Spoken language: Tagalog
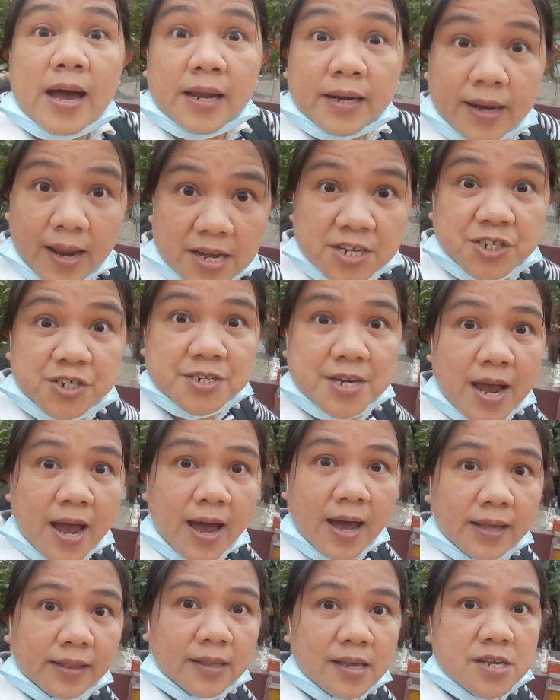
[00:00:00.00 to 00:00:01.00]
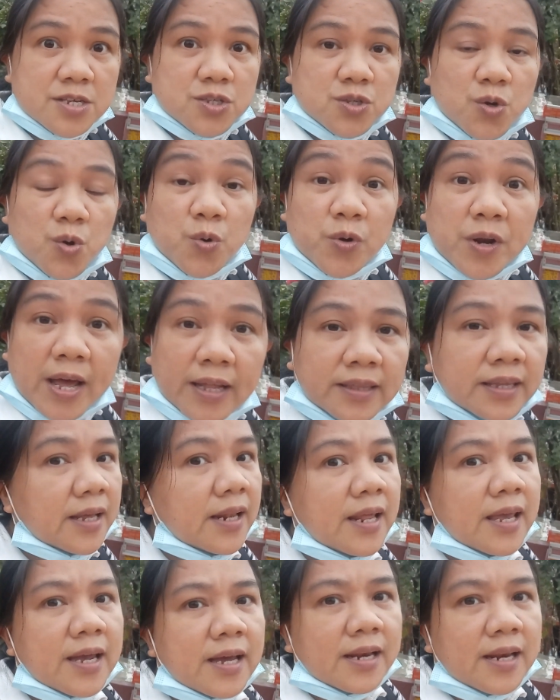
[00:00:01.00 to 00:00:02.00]
Nasya siya at isuna
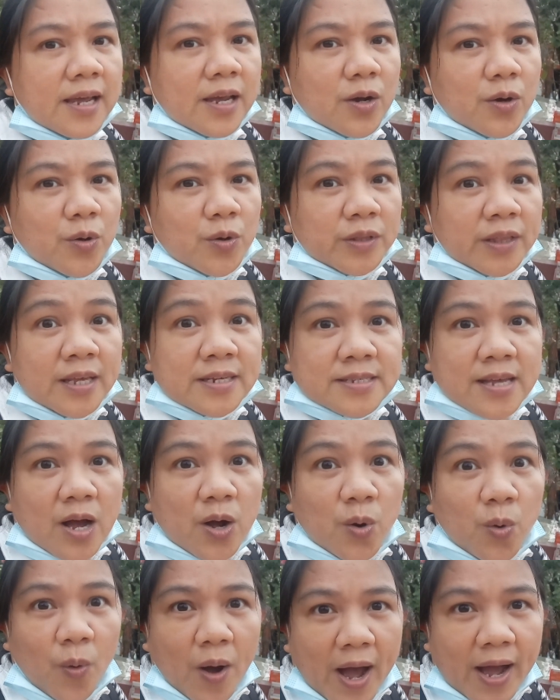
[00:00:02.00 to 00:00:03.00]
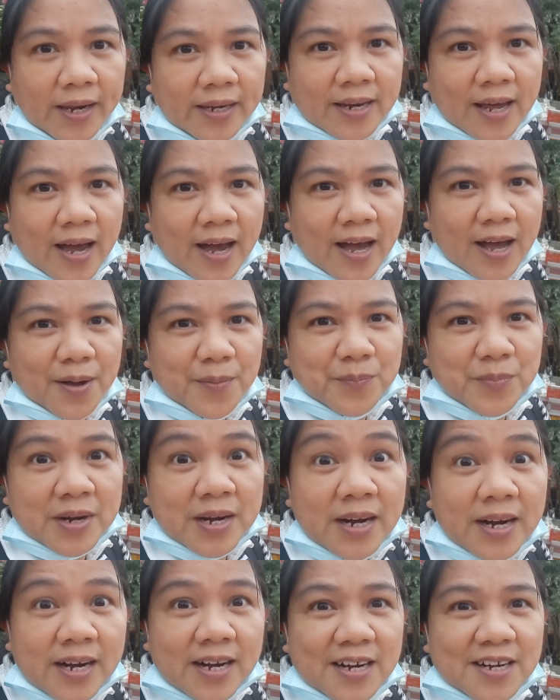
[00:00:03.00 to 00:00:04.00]
tiliklik ti sangwanam
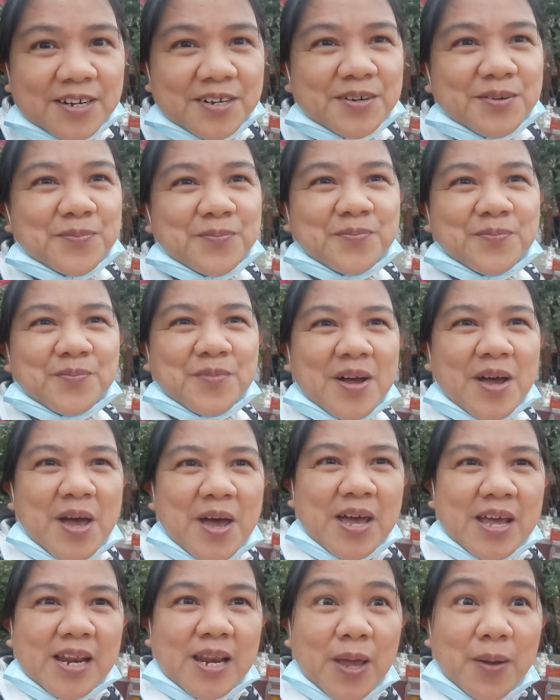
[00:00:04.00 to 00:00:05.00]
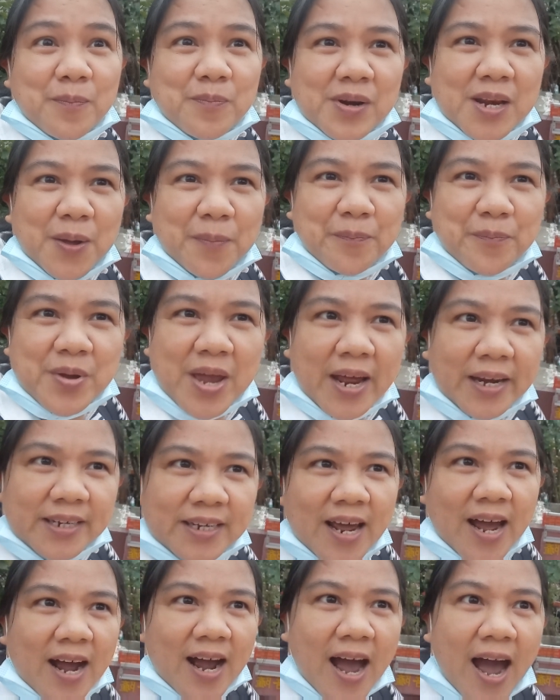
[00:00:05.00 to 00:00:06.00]
ngem. Liblibyan
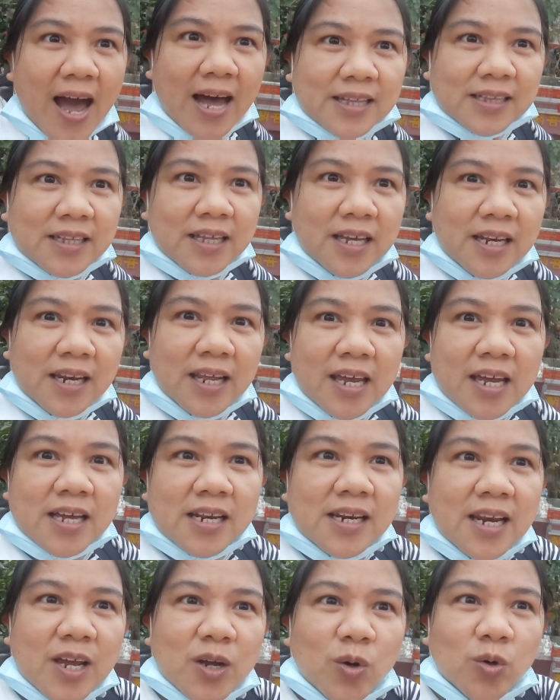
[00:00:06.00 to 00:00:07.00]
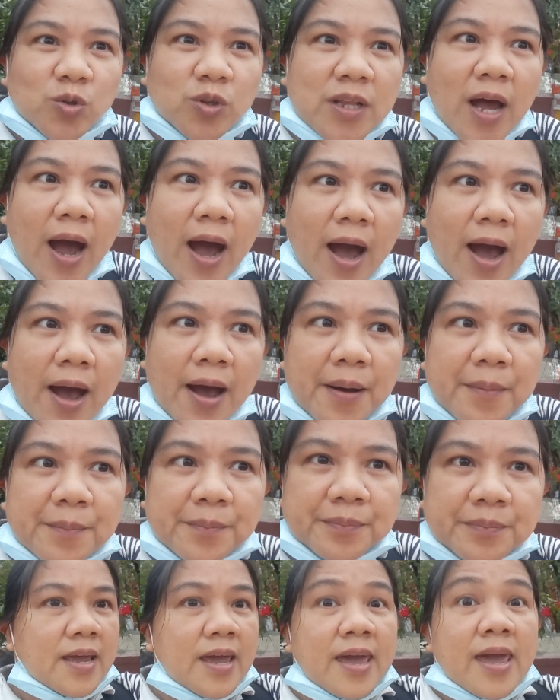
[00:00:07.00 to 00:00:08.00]
daka tiliklik
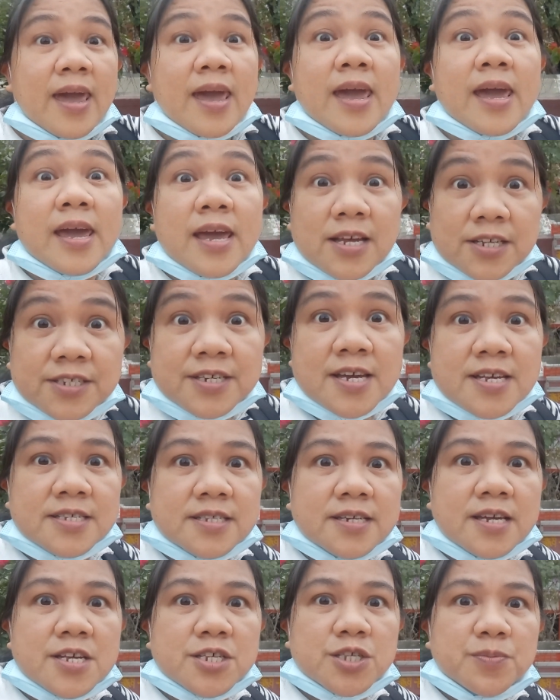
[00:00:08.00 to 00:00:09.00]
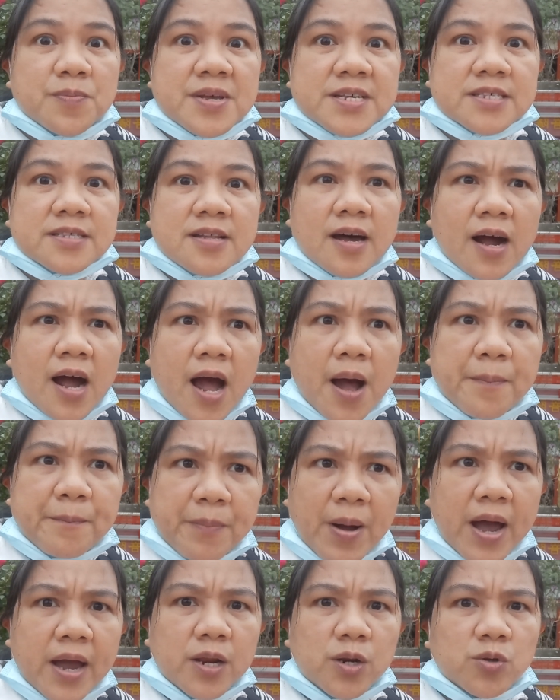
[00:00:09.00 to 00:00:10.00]
kudam ichistismis da
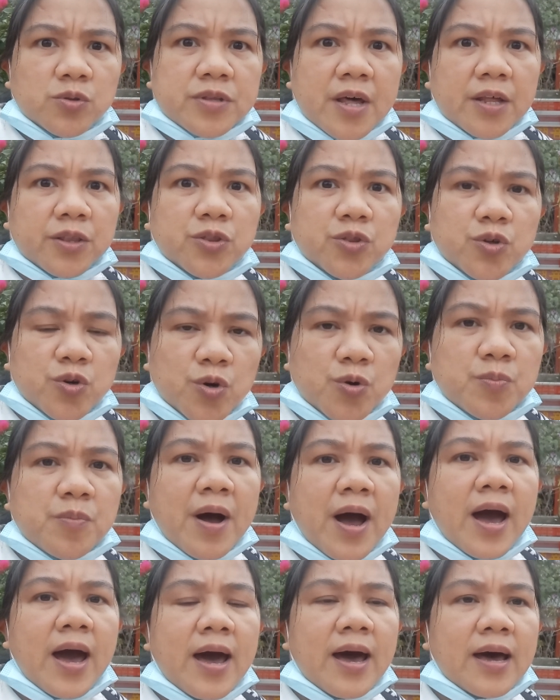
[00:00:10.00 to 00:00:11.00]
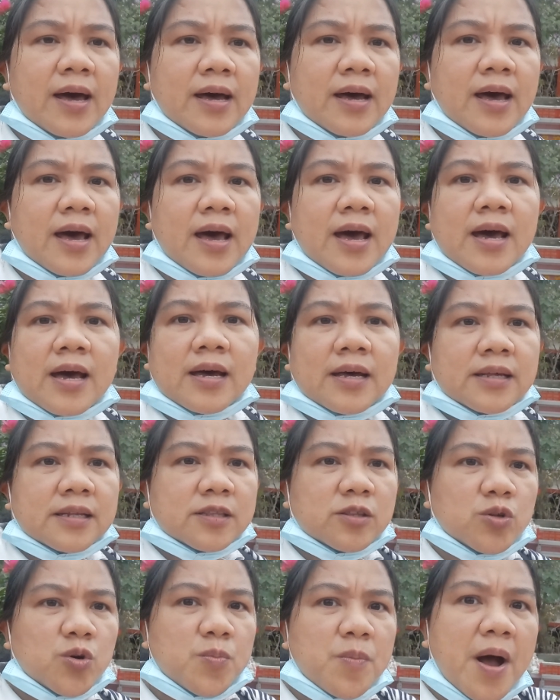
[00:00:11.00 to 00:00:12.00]
kapay no daduma.
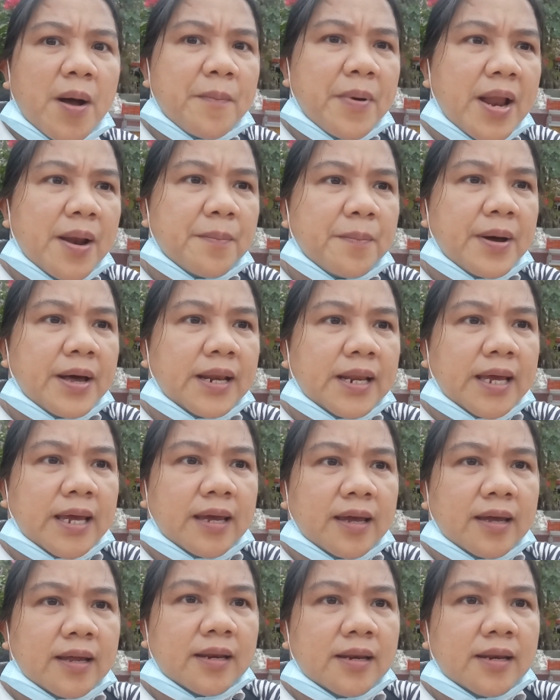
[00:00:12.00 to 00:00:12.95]
Numabalbalin.